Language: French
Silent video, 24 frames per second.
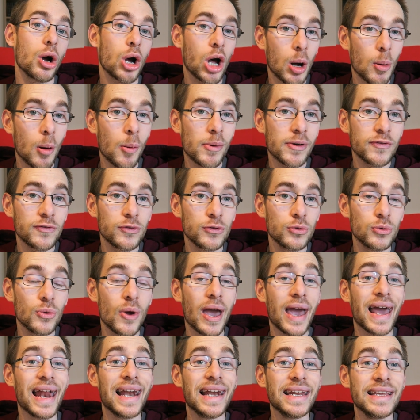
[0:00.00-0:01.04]
Comment m'est venue
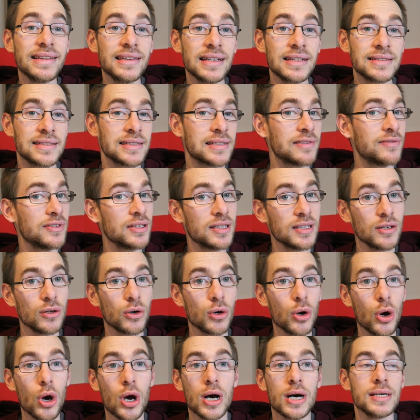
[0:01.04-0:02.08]
l'idée de cette
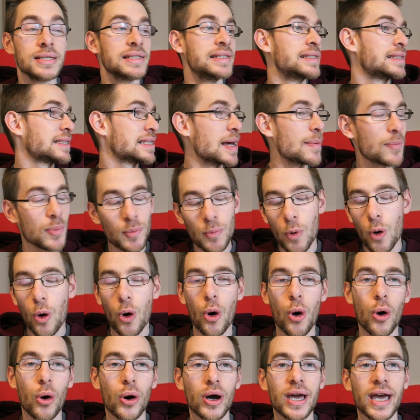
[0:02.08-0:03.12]
vidéo C'est
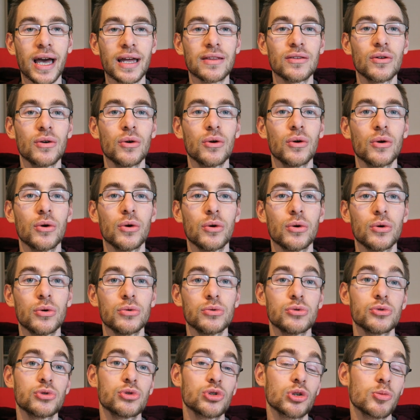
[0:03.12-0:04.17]
simplement en regardant
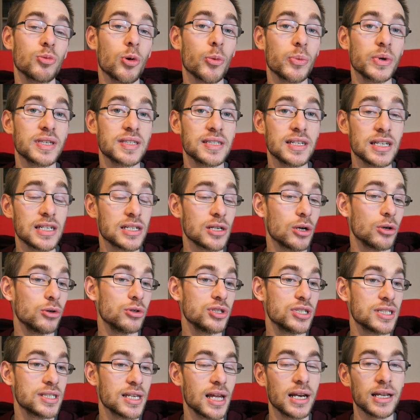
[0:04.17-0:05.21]
euh, sur mon PC, j'ai un
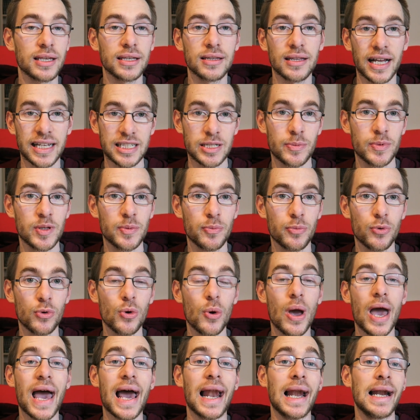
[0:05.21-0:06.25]
logiciel qui trace un petit
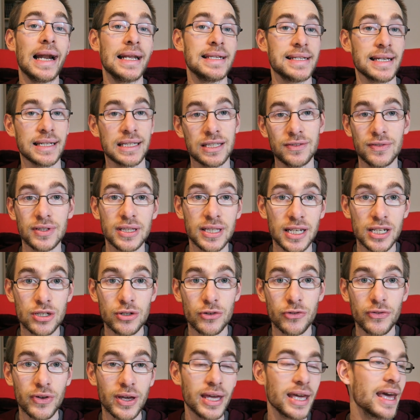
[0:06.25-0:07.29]
peu les activités que
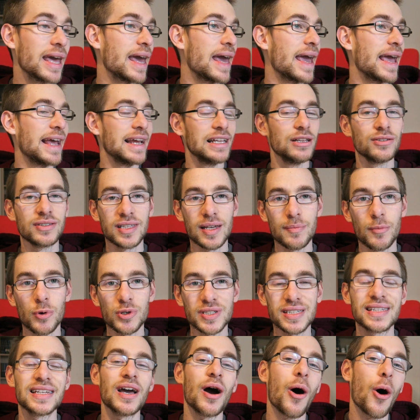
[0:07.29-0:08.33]
je fais. Et
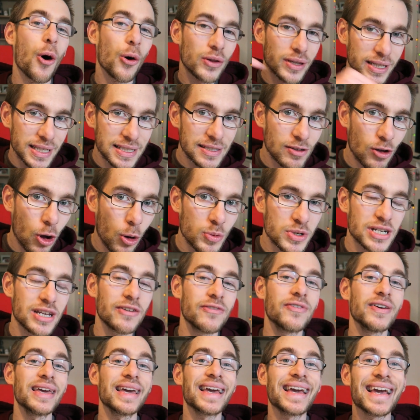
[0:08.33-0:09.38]
notamment, c'était en décembre,
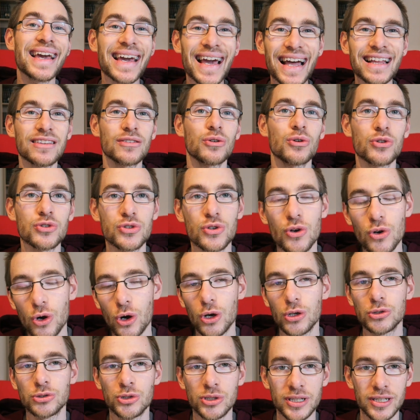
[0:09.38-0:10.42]
j'avais fait 14
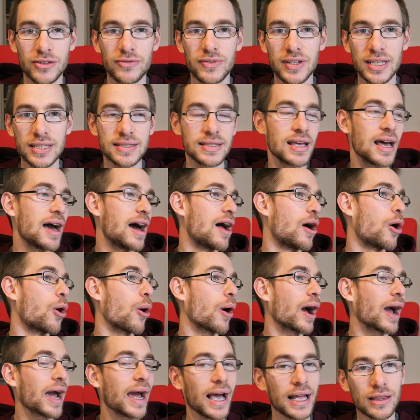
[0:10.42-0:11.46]
heures de Netflix.
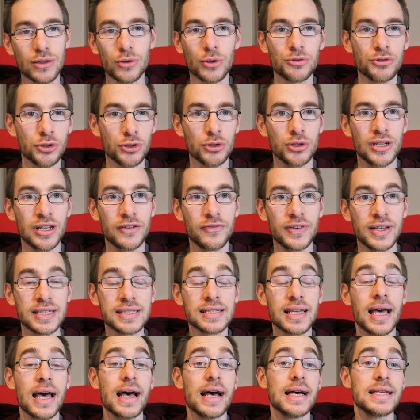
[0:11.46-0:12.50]
Alors, 14 heures de
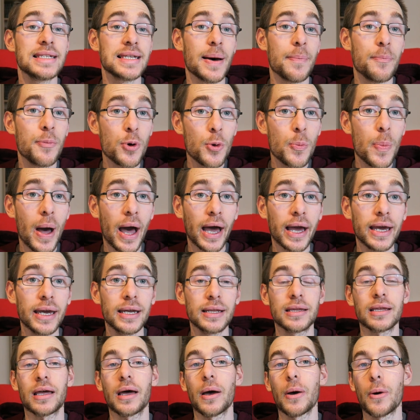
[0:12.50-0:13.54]
Netflix, ça peut
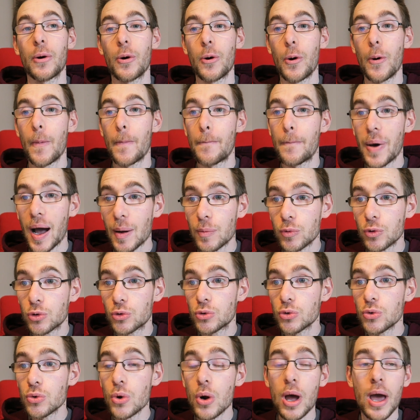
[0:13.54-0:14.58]
paraître euh, pas
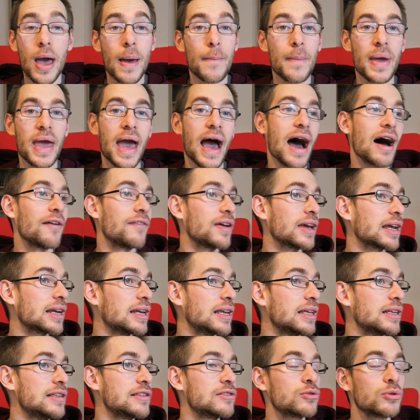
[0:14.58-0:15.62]
beaucoup, mais avec
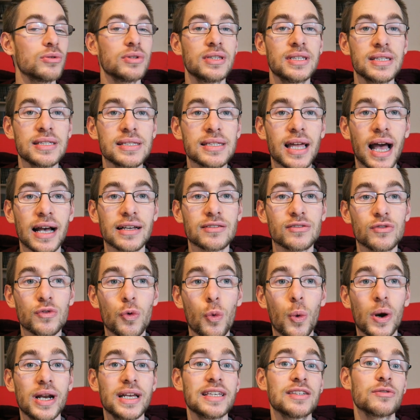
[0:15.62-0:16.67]
les autres
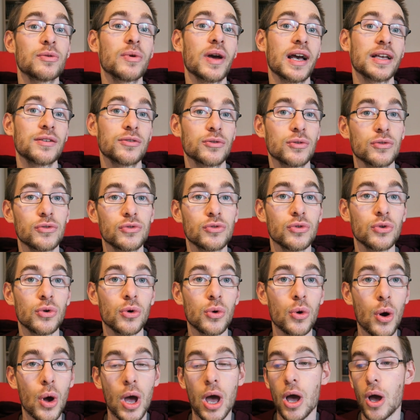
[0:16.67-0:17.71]
distractions, aller sur les réseaux
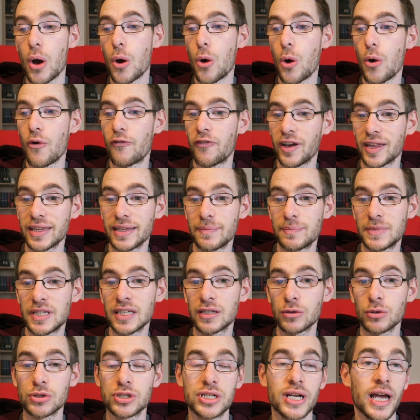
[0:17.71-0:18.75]
sociaux, euh, faire des
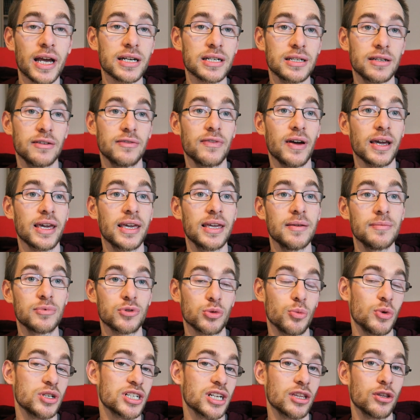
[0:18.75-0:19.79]
petites recherches et vaquer,
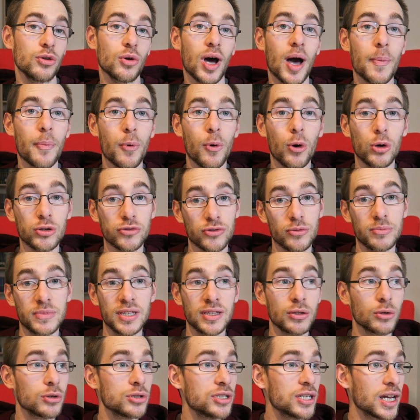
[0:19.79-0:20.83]
parce que moi j'adore apprendre dans une
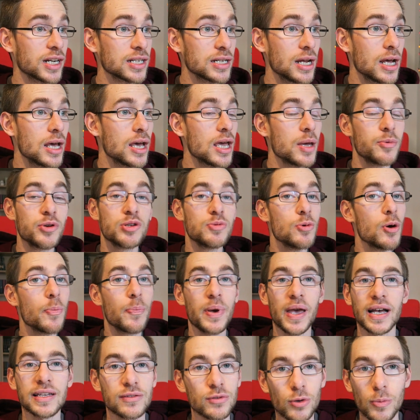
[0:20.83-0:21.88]
petite recherche, puis je me
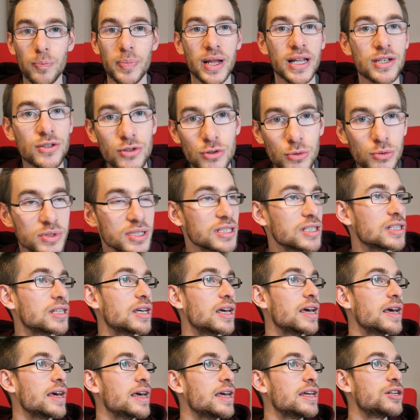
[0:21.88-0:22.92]
perds sur plein de choses et,
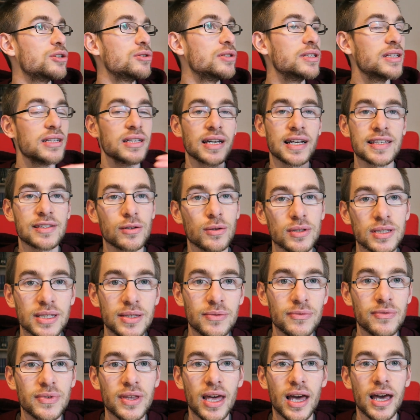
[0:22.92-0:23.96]
et j'ai une idée intéressante
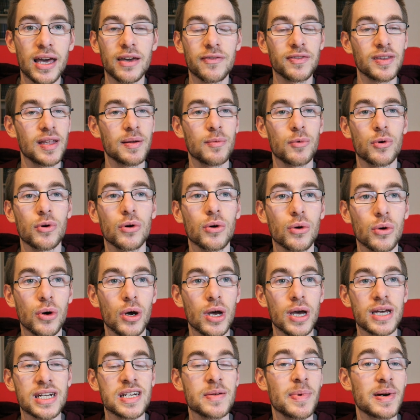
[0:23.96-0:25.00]
qui me vient et finalement euh,
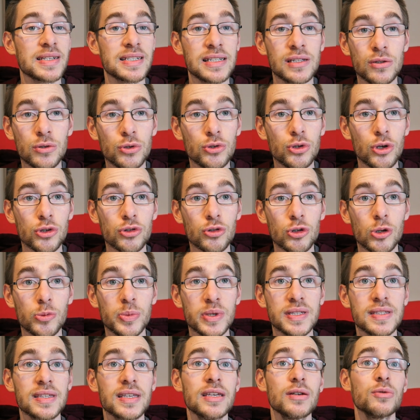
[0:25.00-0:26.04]
j'ai passé deux heures sur le
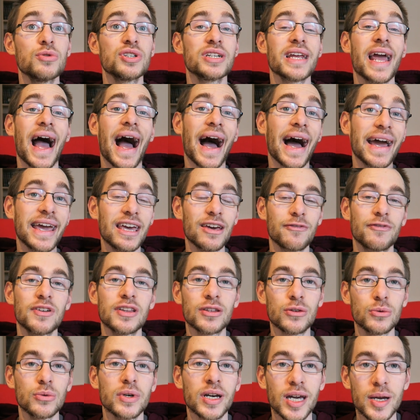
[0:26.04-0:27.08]
PC où j'ai rien fait
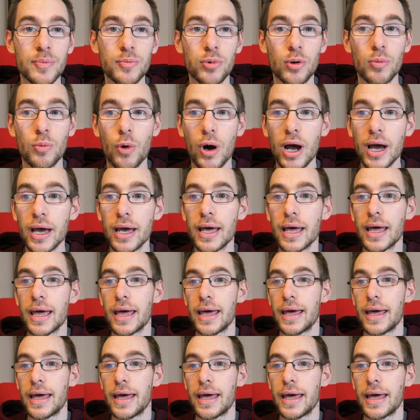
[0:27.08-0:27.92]
de concret pour moi.